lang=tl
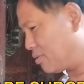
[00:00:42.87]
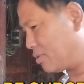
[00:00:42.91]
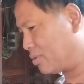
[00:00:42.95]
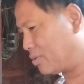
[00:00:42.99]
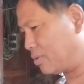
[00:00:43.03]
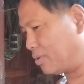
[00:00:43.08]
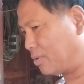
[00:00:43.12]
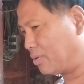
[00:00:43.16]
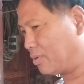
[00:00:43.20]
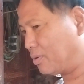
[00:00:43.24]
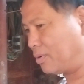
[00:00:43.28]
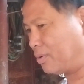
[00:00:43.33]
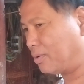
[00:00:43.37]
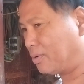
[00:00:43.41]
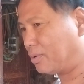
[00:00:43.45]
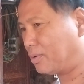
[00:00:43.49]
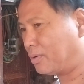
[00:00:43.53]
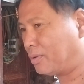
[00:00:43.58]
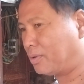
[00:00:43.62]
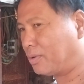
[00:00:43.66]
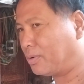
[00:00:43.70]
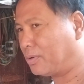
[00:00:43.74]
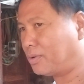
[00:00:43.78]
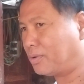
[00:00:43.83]
So,
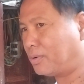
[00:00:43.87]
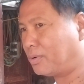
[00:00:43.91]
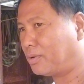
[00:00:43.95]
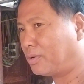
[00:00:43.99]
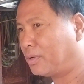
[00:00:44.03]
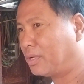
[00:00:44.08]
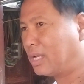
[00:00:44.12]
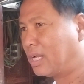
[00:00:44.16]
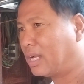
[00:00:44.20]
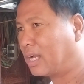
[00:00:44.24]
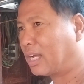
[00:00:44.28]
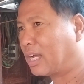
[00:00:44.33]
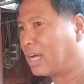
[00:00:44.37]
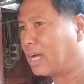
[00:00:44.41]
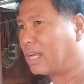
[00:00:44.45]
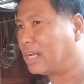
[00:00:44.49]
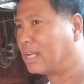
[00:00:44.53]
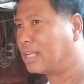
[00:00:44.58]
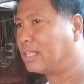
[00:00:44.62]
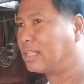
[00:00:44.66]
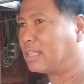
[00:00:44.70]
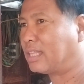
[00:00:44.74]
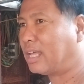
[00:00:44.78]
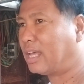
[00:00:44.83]

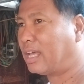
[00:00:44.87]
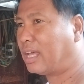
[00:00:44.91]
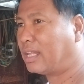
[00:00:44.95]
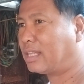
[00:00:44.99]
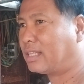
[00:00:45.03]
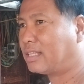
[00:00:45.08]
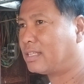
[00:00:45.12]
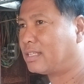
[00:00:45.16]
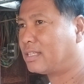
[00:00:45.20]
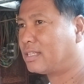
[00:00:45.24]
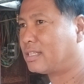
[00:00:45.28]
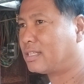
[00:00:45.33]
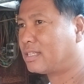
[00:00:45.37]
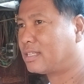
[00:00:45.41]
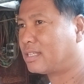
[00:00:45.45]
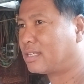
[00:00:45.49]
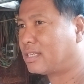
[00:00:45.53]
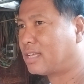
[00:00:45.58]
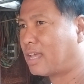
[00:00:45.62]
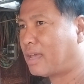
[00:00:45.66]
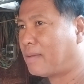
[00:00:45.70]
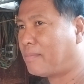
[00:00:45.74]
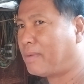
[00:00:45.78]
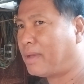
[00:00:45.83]
guaranteed
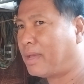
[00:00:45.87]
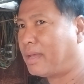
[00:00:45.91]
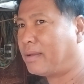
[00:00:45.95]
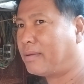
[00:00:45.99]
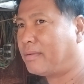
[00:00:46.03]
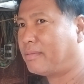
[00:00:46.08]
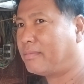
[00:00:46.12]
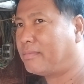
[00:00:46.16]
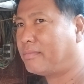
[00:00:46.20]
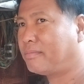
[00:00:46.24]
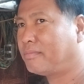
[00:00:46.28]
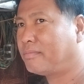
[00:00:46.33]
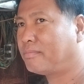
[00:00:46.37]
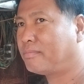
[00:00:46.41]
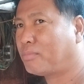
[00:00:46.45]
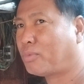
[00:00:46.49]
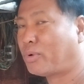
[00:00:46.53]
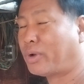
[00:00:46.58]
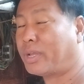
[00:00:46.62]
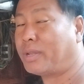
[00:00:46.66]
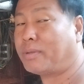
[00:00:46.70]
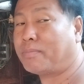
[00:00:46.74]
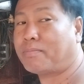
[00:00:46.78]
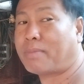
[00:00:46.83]
7
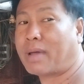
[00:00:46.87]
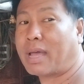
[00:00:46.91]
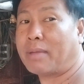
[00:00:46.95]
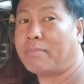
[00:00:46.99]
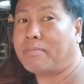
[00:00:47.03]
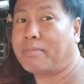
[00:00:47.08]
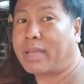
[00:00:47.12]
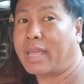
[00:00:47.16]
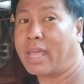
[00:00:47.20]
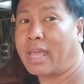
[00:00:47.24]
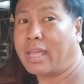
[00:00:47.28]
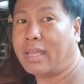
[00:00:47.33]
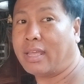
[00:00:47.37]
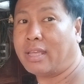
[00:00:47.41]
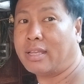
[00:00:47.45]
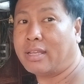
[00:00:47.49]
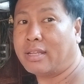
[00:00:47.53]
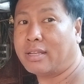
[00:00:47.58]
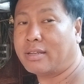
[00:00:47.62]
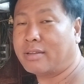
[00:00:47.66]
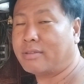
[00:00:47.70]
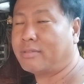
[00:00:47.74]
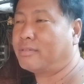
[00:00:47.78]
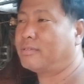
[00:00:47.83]
0.5k
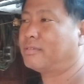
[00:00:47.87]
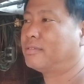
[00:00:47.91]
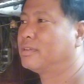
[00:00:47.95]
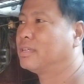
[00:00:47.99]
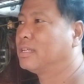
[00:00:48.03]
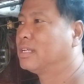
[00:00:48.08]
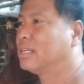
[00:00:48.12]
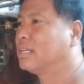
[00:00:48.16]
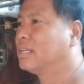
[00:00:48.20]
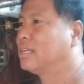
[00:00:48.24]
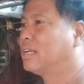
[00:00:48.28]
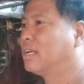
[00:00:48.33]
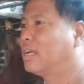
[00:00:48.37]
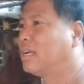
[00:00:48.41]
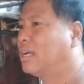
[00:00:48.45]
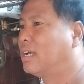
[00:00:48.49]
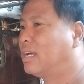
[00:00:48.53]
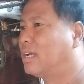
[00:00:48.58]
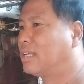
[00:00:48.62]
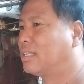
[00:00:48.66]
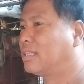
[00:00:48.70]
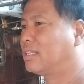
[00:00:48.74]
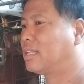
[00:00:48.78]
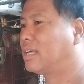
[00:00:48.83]
no
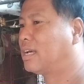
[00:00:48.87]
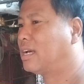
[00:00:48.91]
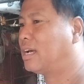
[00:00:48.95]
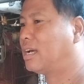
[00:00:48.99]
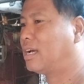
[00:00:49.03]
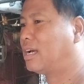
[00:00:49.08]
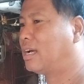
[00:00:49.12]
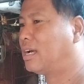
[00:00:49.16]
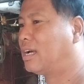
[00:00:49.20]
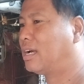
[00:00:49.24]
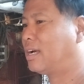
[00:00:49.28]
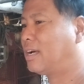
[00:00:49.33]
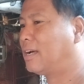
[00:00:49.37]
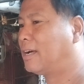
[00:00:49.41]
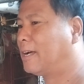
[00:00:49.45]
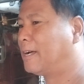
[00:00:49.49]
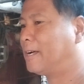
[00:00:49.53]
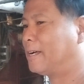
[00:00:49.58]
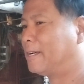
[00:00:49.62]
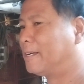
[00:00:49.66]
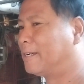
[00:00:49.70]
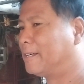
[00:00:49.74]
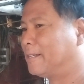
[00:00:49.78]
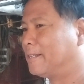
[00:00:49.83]
at
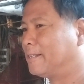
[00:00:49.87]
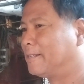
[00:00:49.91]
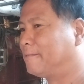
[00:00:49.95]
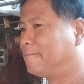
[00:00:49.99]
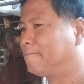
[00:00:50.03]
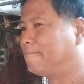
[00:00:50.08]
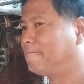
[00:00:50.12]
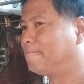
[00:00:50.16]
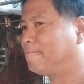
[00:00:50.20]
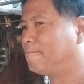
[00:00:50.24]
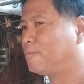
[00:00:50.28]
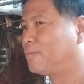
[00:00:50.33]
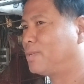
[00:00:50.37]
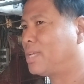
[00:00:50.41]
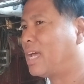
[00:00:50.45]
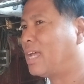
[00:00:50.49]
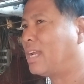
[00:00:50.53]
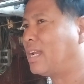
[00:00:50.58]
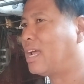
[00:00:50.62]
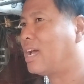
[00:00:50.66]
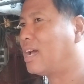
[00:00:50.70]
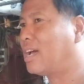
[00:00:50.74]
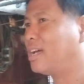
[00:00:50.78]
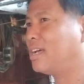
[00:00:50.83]
uh,
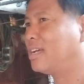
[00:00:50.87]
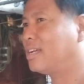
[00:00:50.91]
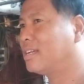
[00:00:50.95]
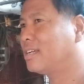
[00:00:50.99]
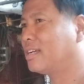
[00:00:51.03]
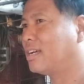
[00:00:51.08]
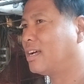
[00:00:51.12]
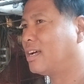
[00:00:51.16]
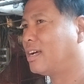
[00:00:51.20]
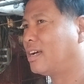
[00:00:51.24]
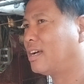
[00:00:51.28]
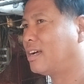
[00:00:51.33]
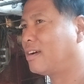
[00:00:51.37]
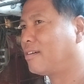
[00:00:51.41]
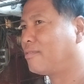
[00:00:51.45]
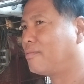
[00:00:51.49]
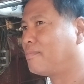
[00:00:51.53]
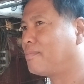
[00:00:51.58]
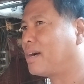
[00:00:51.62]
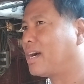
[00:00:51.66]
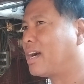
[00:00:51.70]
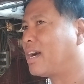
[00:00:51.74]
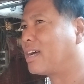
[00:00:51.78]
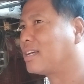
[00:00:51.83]
sana uh,
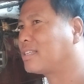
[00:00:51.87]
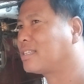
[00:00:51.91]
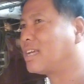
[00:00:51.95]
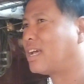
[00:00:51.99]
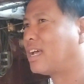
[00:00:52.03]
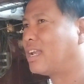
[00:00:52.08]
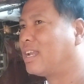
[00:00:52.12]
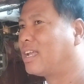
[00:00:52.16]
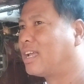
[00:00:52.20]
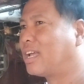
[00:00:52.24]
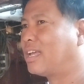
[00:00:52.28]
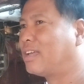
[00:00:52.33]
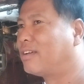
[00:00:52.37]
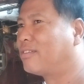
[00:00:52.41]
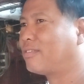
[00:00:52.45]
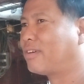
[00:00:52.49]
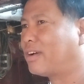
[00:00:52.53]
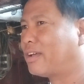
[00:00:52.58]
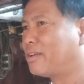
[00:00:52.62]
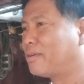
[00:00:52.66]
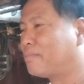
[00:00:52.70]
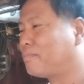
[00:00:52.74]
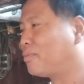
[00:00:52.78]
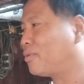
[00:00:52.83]
kung makakasali kayo
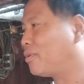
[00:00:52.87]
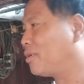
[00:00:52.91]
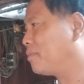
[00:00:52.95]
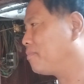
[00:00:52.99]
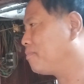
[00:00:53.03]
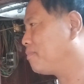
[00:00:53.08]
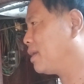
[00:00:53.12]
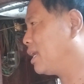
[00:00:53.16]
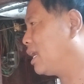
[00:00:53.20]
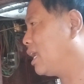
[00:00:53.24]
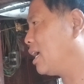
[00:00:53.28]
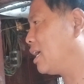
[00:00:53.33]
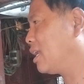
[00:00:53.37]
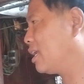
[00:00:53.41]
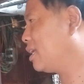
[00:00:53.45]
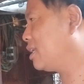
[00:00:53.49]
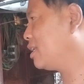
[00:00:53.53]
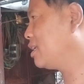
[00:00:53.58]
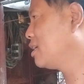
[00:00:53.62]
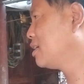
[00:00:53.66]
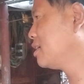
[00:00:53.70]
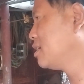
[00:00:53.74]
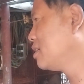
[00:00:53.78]
kayo po ang pala rin